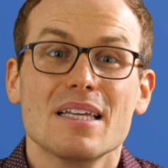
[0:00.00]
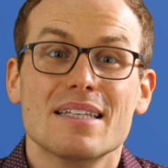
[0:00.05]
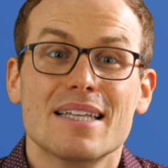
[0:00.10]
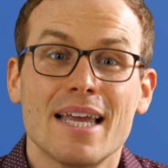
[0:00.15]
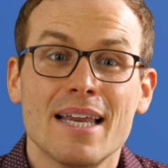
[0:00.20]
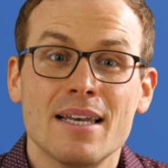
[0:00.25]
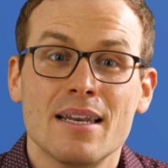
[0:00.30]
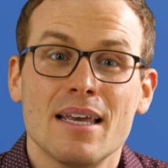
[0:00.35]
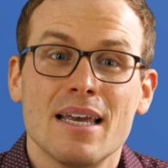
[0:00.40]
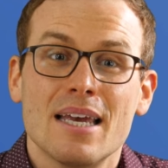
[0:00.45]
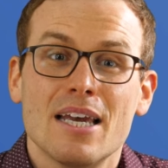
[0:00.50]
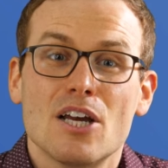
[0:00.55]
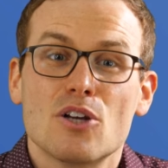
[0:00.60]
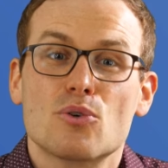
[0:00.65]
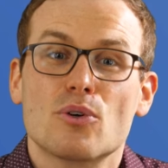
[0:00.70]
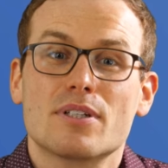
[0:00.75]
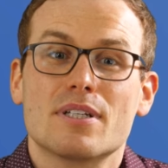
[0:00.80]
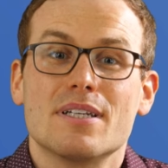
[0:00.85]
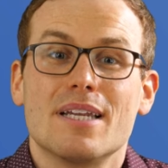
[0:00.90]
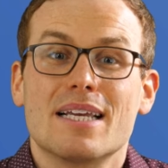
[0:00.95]
Denn
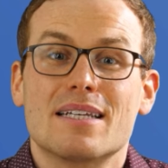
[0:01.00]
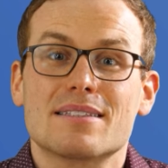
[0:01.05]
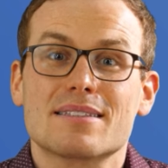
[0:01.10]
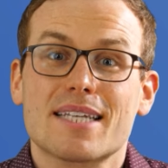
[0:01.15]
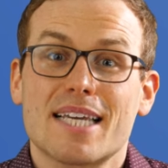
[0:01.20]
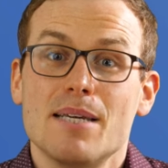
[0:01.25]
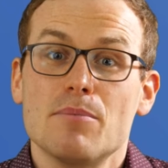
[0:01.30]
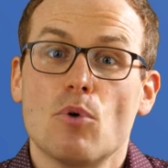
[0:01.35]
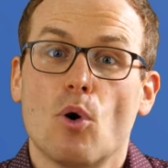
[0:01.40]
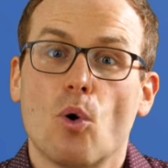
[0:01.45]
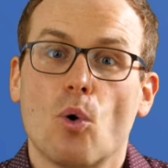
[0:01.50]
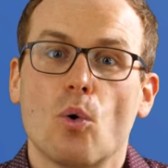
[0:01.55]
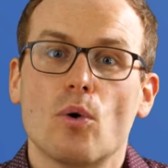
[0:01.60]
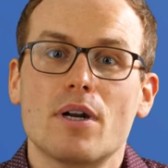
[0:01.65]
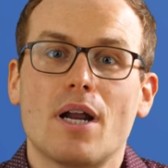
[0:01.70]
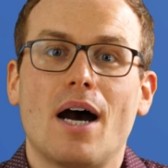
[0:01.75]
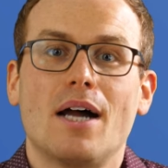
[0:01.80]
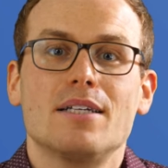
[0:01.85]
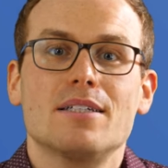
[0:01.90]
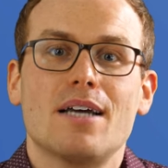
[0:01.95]
durch den extrem hohen
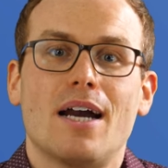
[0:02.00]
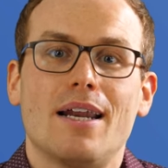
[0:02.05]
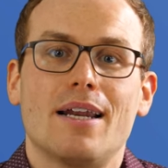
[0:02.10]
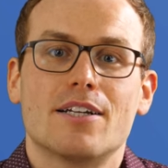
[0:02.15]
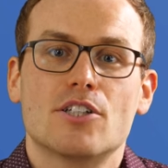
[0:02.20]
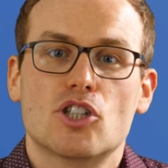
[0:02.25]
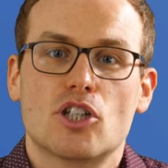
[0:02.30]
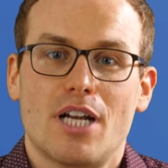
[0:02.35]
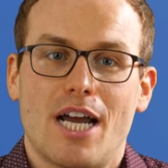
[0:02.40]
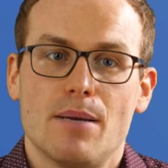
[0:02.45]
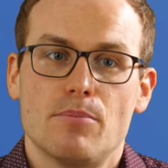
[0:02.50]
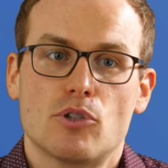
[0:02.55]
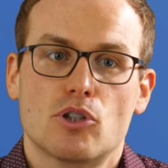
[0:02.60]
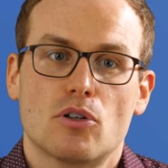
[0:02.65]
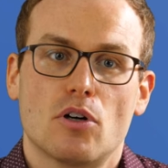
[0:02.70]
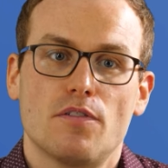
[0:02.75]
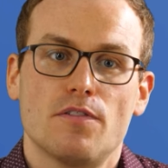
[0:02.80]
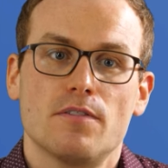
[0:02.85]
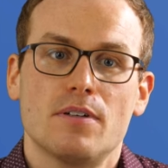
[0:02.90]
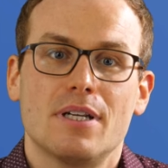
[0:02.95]
Anteil an
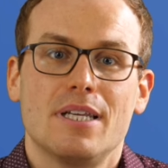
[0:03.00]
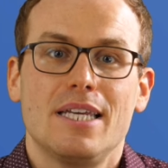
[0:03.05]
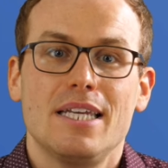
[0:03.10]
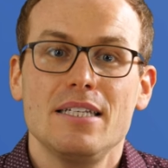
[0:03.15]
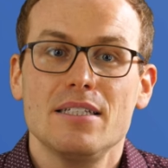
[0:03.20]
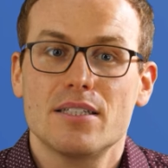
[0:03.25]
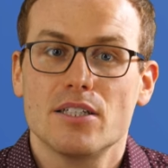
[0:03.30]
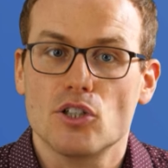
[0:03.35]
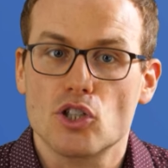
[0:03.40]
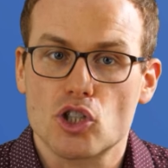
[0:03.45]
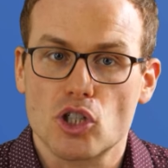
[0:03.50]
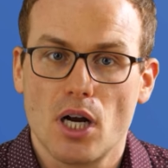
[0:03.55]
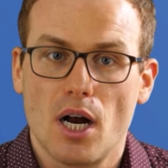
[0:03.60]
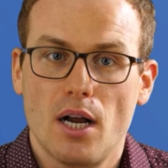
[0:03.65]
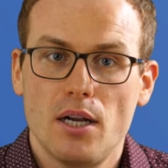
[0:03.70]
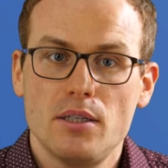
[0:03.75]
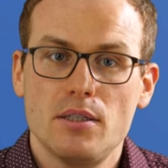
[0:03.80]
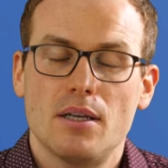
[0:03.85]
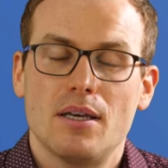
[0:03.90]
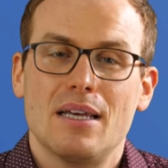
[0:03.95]
Schleimstoffen in den
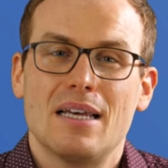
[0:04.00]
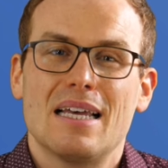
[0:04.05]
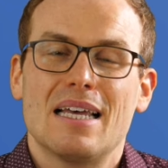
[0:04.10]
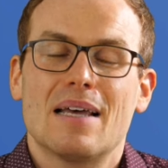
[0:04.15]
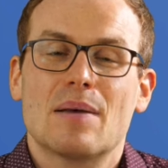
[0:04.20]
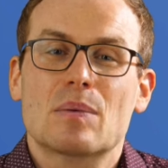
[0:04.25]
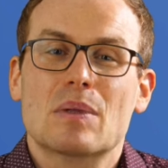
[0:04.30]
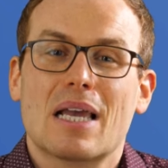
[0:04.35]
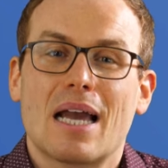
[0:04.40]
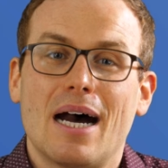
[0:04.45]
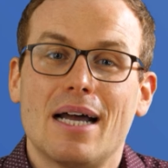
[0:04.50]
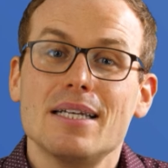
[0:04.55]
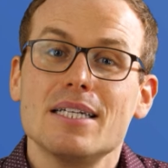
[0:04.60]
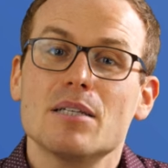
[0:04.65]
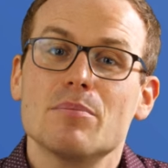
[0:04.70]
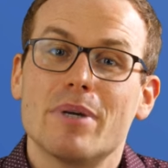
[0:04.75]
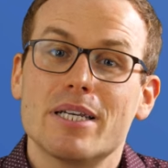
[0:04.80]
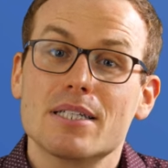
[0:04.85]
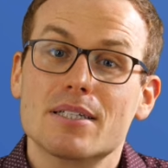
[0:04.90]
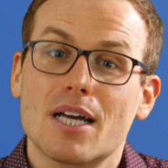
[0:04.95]
Schalen kann
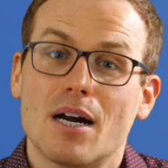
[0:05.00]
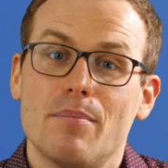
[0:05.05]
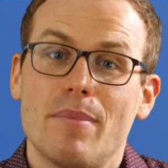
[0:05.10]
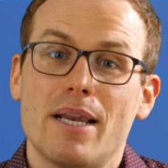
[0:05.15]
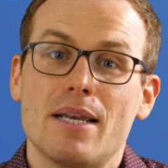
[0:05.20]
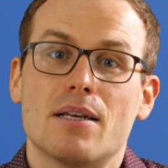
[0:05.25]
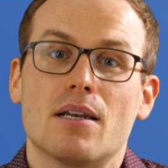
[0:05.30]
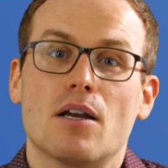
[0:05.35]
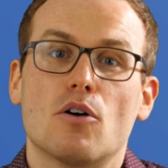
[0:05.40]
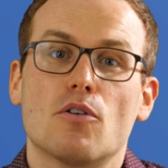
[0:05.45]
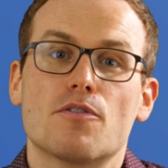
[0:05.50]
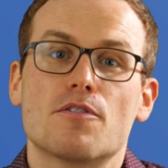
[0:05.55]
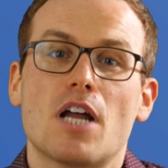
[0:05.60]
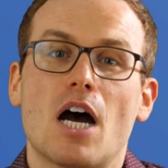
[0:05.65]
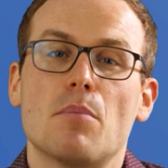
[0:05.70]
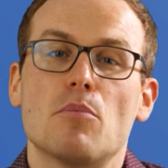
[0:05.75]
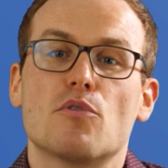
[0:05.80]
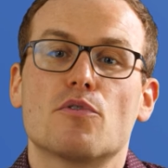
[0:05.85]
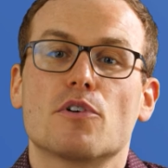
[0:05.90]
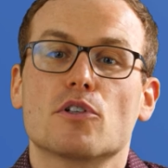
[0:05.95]
die
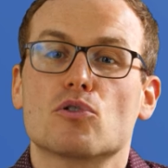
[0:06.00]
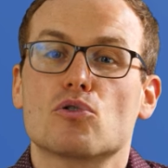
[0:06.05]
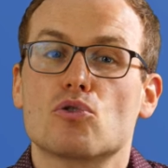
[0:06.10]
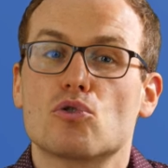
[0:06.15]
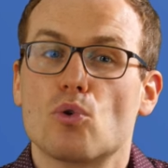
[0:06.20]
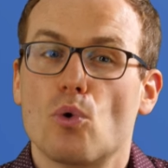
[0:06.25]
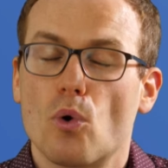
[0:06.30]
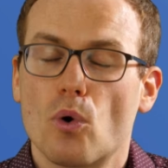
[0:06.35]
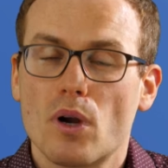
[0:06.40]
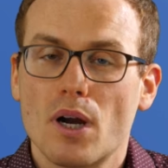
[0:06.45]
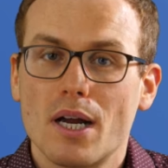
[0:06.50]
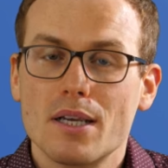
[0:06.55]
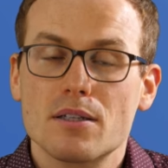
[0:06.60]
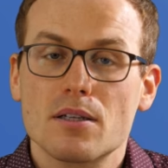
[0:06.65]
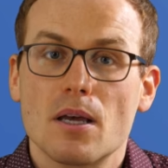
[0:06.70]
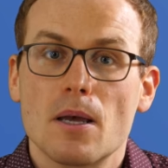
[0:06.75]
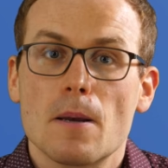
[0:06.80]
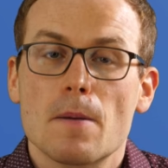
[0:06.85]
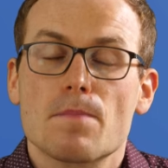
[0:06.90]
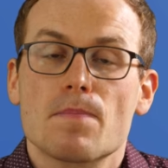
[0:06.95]
Medikamentenaufnahme verzögert
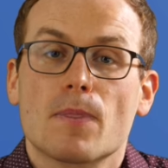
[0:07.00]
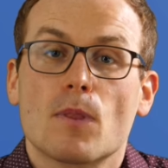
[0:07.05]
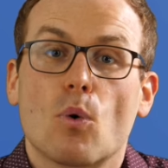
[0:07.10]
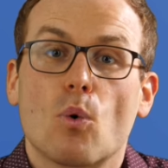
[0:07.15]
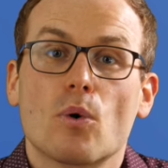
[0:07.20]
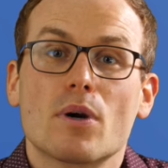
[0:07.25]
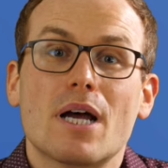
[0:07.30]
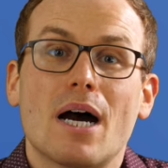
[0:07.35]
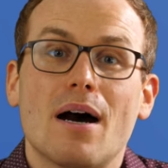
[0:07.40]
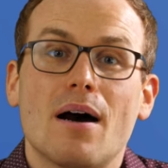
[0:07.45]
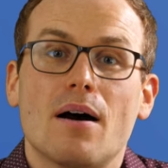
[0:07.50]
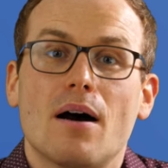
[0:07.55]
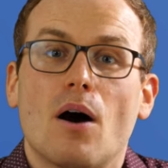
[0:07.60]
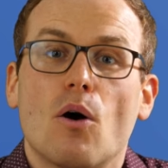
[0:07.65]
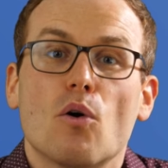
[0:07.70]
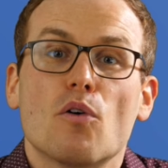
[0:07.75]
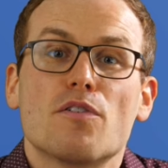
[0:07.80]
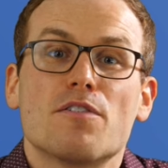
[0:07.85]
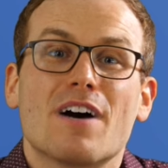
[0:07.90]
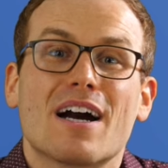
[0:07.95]
oder
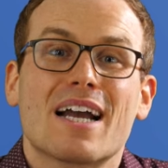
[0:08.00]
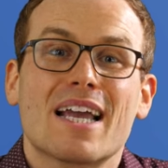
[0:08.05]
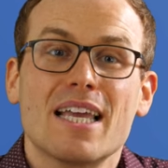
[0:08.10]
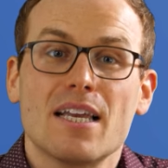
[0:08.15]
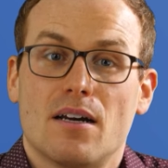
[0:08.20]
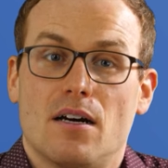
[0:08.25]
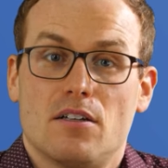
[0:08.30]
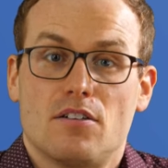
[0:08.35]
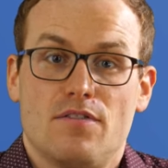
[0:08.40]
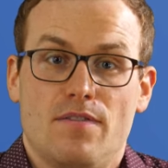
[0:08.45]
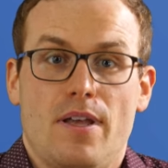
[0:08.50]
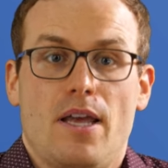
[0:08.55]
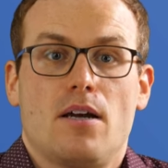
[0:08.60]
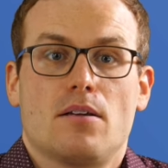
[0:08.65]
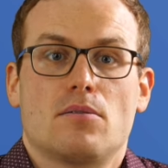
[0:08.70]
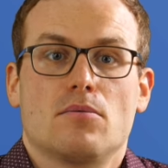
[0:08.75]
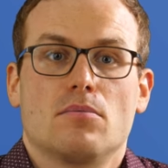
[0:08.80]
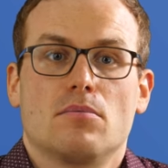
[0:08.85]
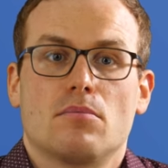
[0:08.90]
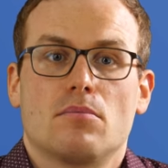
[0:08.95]
auch verringert
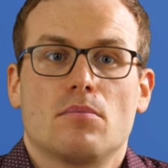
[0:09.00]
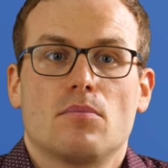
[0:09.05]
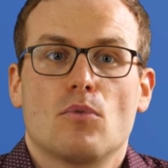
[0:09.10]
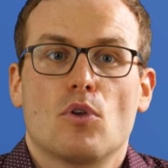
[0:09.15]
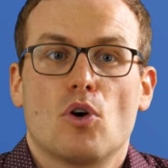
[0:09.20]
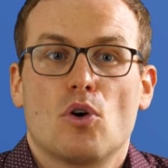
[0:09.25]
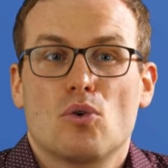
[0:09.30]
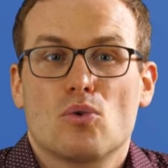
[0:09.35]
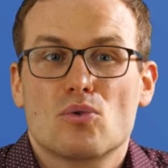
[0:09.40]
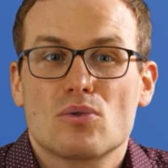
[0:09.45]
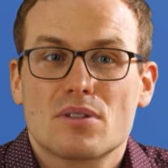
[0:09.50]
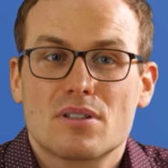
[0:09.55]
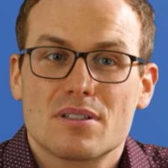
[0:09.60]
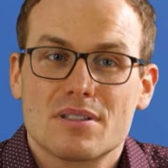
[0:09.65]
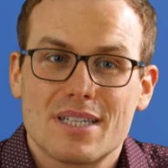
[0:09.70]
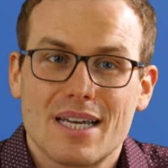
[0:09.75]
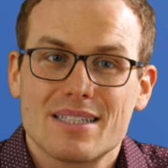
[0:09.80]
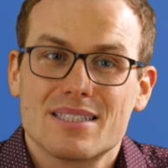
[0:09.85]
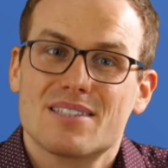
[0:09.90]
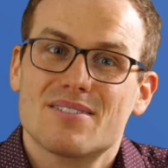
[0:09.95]
werden. Und
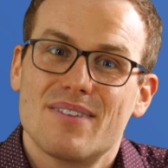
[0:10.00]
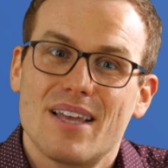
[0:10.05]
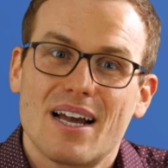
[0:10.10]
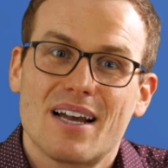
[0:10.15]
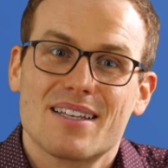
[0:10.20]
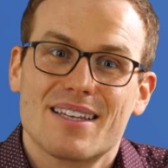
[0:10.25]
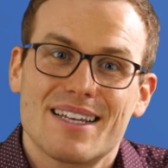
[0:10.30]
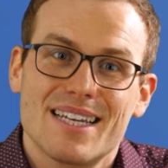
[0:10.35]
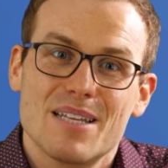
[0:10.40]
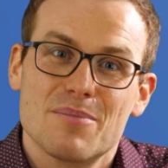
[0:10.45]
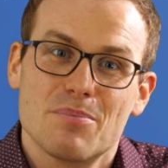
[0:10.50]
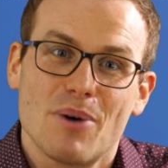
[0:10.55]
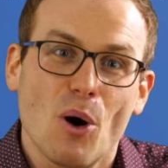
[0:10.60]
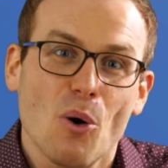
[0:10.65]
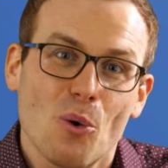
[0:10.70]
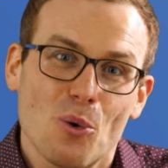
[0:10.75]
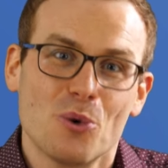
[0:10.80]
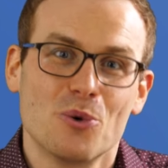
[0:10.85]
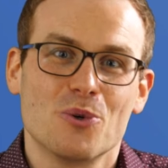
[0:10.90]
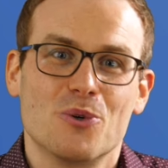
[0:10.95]
das wäre dann eben
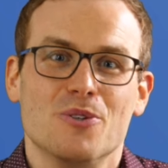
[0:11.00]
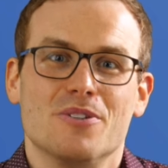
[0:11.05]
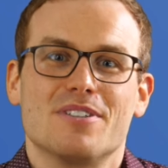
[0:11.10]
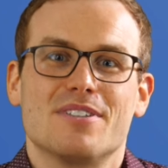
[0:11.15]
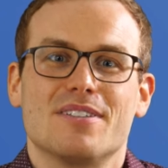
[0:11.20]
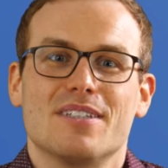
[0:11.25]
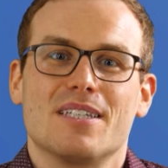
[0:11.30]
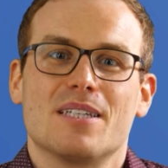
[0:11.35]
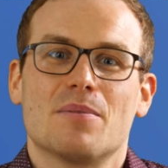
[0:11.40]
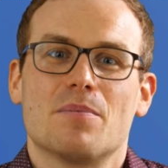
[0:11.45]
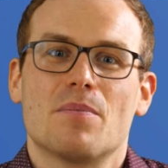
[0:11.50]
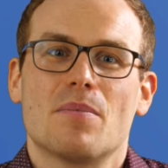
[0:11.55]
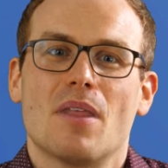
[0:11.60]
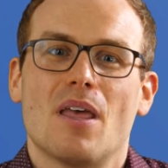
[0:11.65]
auch ungünstig.